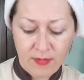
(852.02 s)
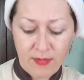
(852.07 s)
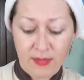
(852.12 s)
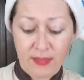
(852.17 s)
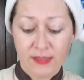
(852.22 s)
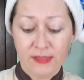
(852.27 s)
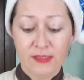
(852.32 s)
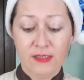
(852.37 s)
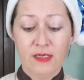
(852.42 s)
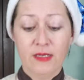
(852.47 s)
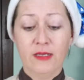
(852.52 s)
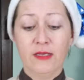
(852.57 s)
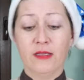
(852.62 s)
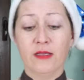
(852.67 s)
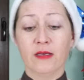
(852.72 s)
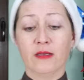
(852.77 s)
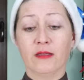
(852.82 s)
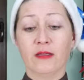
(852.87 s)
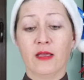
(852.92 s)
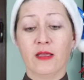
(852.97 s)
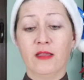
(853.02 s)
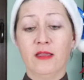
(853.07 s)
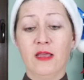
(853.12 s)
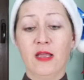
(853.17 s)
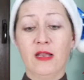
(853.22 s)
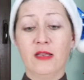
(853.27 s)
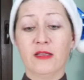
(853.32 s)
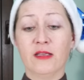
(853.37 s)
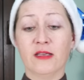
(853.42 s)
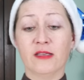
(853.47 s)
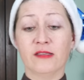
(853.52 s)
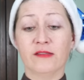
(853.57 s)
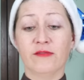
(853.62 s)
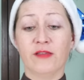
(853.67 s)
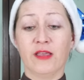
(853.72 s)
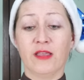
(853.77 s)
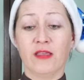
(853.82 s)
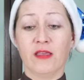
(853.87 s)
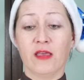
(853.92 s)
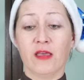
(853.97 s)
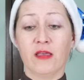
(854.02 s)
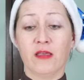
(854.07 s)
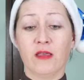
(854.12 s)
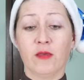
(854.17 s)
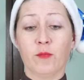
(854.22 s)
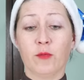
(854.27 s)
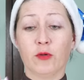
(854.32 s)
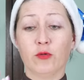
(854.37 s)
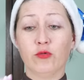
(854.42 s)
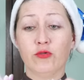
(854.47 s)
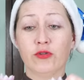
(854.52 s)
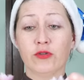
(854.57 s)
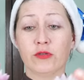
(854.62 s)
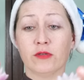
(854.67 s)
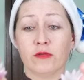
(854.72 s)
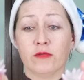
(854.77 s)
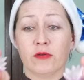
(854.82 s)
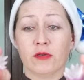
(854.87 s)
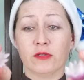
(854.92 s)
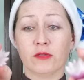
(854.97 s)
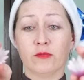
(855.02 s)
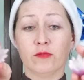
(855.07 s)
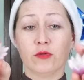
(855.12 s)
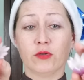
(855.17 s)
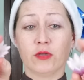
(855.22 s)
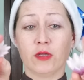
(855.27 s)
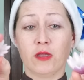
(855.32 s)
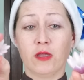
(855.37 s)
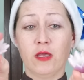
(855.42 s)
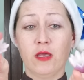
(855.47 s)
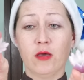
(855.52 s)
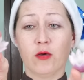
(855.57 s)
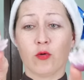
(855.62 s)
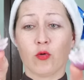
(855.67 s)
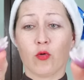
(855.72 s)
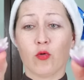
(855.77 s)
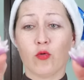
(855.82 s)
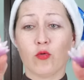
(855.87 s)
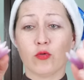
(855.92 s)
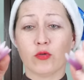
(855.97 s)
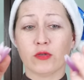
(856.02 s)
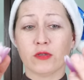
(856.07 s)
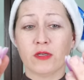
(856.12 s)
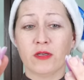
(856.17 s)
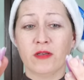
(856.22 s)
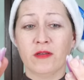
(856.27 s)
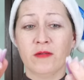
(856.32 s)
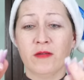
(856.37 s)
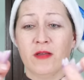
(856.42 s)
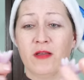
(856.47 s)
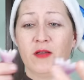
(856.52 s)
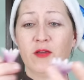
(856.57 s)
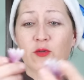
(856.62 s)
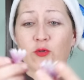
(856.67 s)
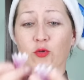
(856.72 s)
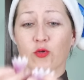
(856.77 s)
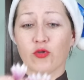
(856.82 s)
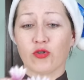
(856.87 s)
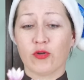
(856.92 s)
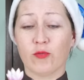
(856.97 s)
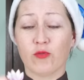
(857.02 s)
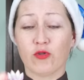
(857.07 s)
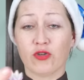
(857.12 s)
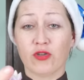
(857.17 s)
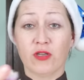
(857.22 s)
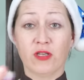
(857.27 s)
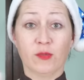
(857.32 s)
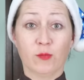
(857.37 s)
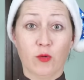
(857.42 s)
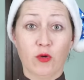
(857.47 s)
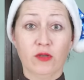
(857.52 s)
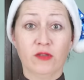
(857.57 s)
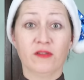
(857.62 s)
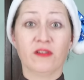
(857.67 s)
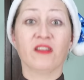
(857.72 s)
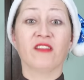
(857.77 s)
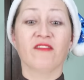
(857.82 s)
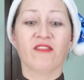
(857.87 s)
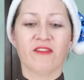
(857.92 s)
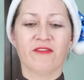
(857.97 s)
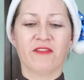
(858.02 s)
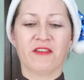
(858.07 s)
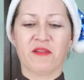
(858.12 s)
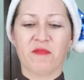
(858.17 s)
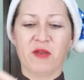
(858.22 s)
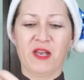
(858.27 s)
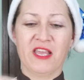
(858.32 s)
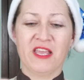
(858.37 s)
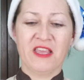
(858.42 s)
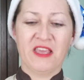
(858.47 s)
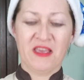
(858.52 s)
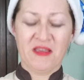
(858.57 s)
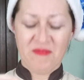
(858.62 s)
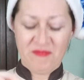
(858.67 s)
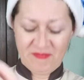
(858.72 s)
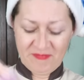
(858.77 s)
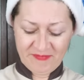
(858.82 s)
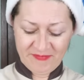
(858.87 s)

Разделить их на отдельные звенья и получится у вас вот такие крокусы. Тоже можно использовать в оформлении.